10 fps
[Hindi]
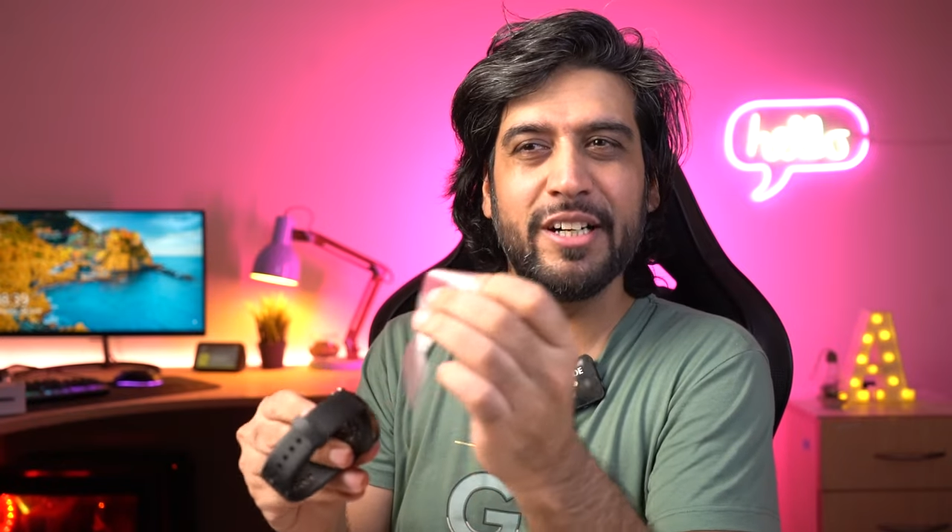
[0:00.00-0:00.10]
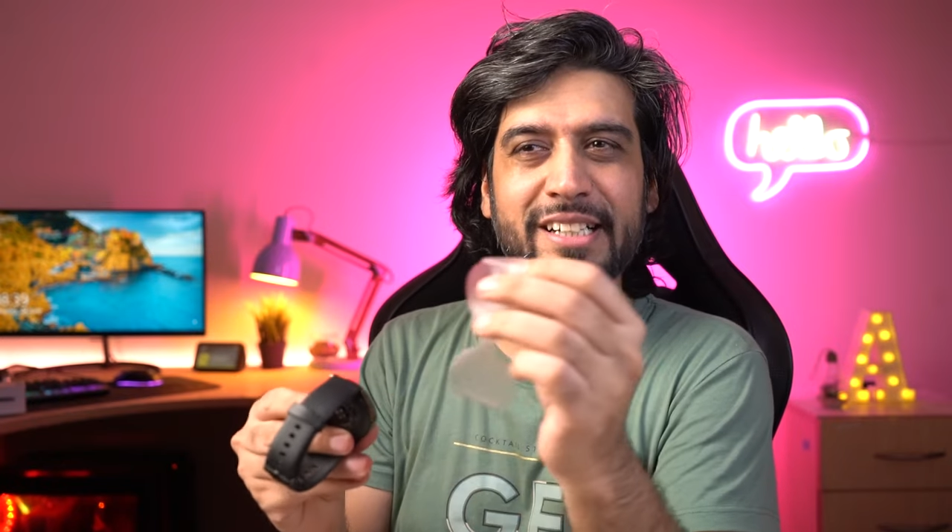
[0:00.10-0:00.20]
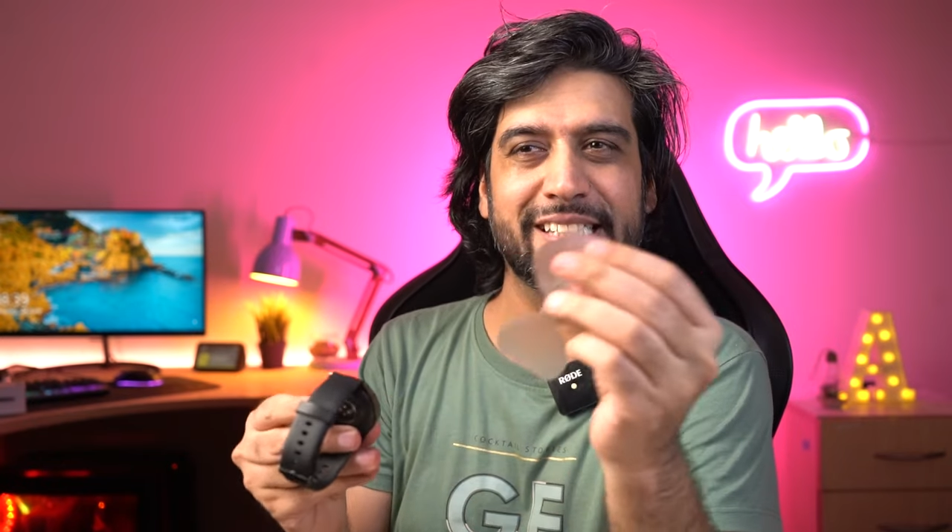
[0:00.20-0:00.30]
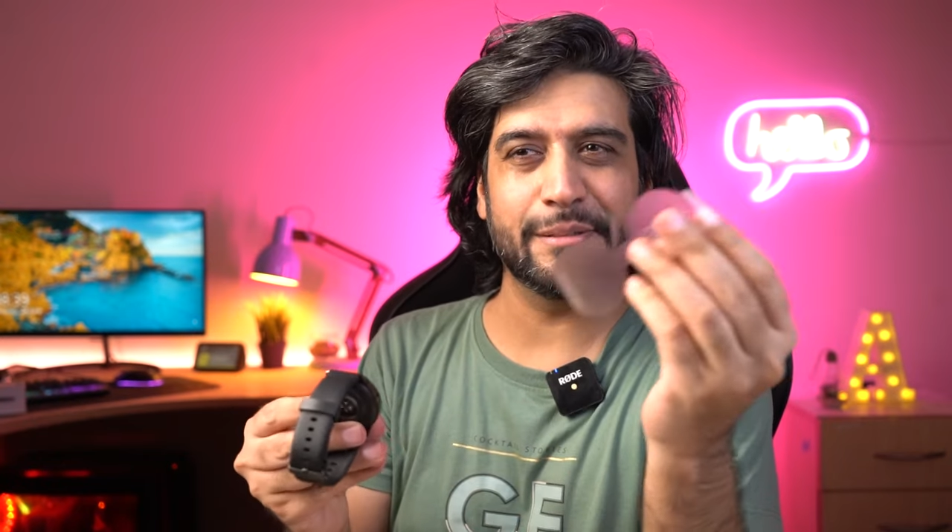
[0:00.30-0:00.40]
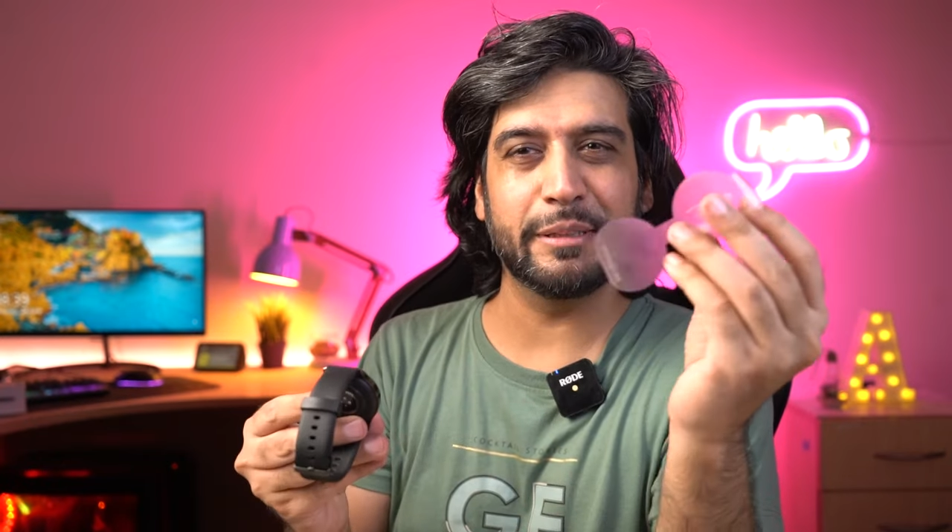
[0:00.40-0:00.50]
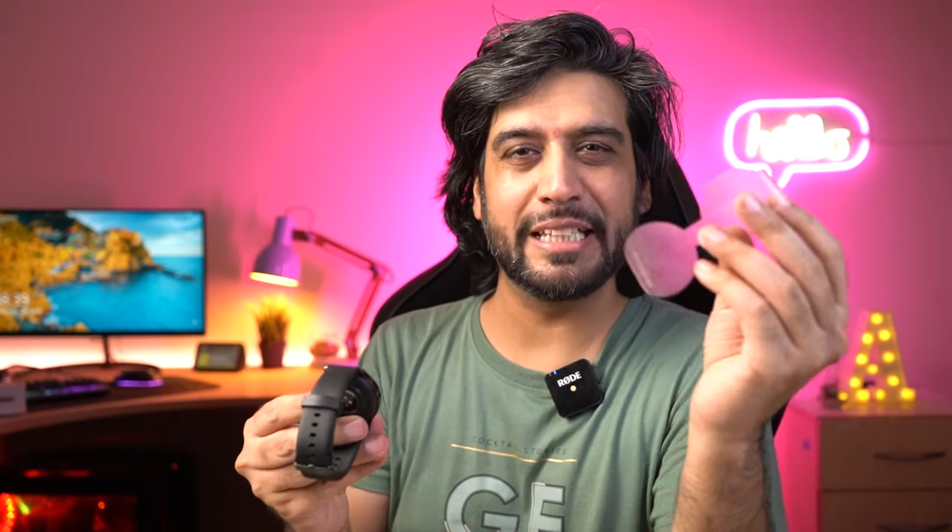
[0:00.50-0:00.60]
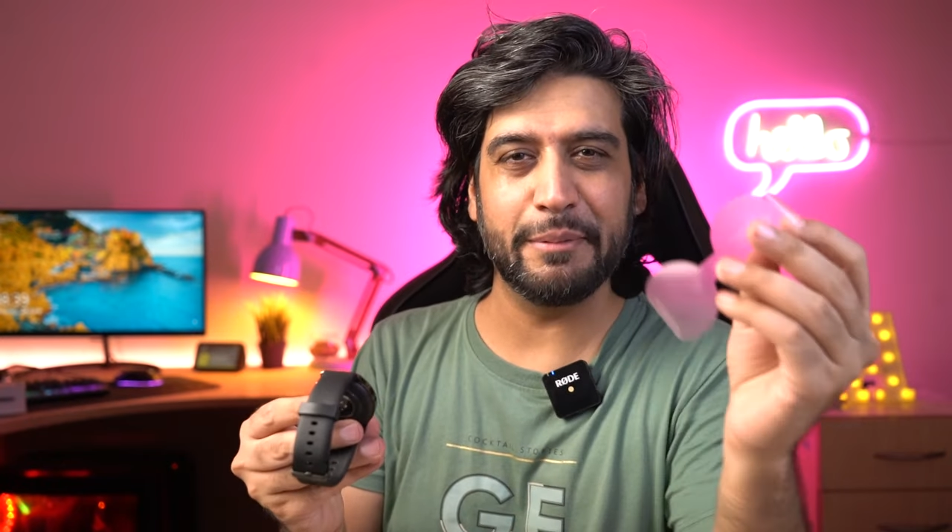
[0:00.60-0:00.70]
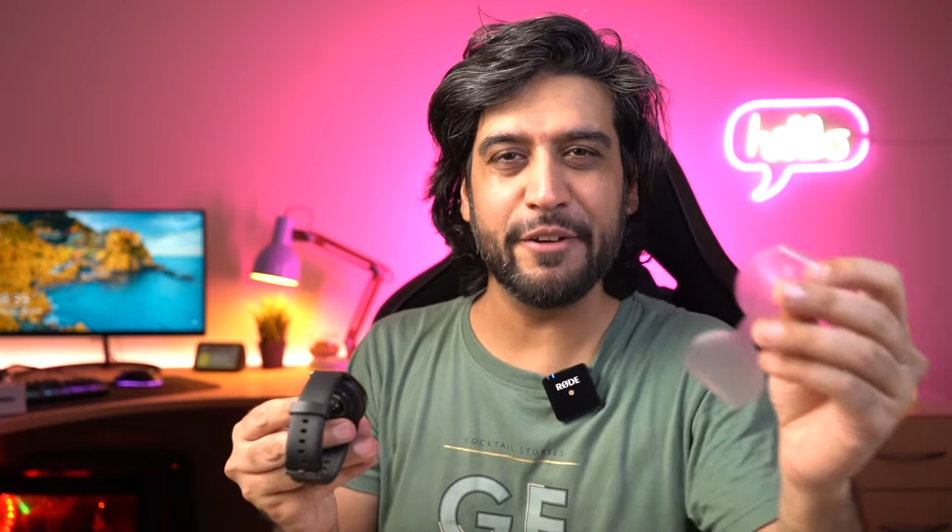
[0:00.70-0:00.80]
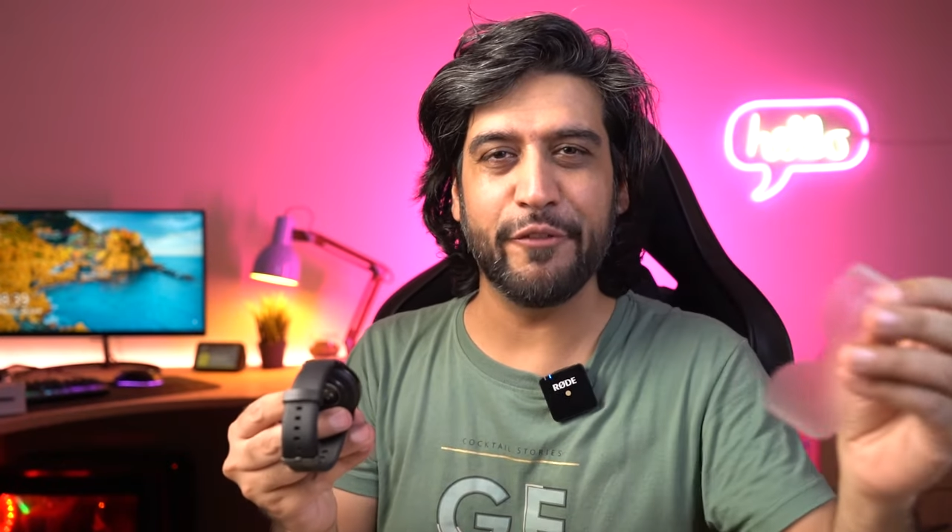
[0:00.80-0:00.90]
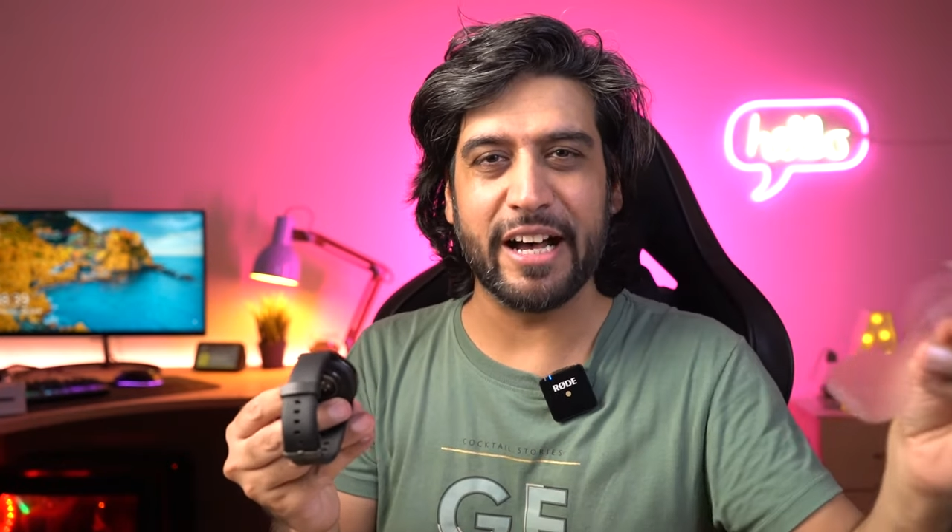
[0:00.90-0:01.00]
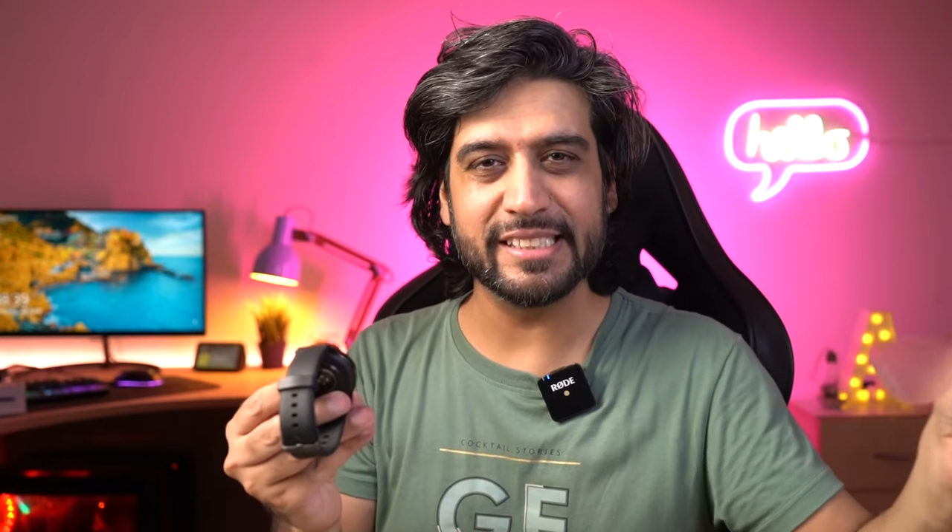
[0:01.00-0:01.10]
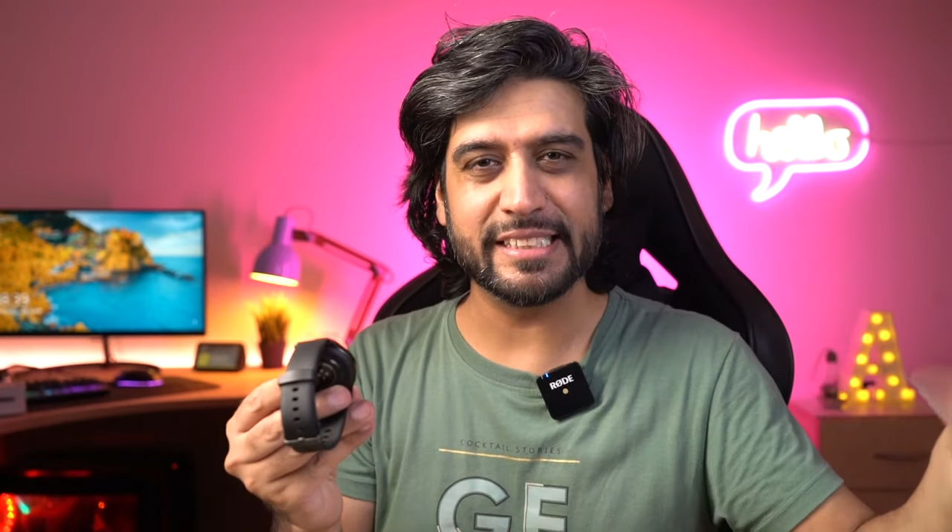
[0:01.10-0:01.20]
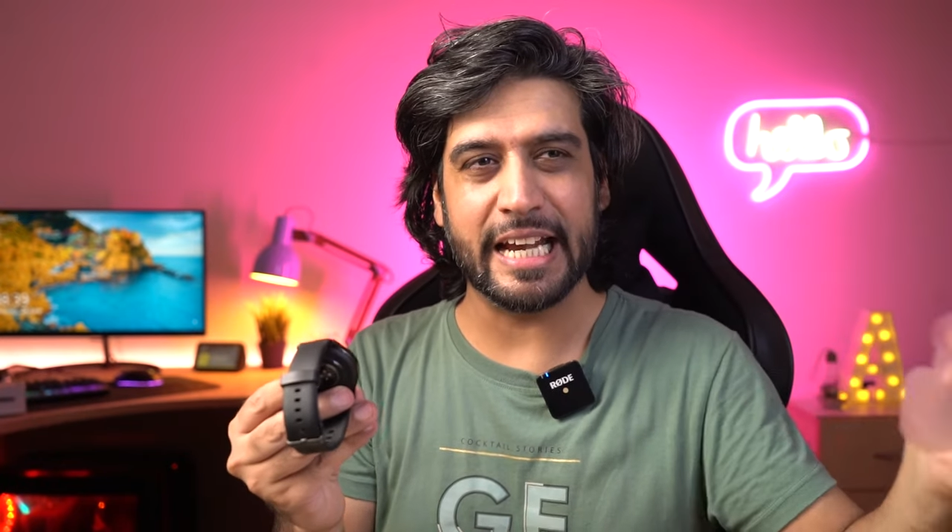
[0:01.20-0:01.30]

जैसे मैं बताता भाई फास्ट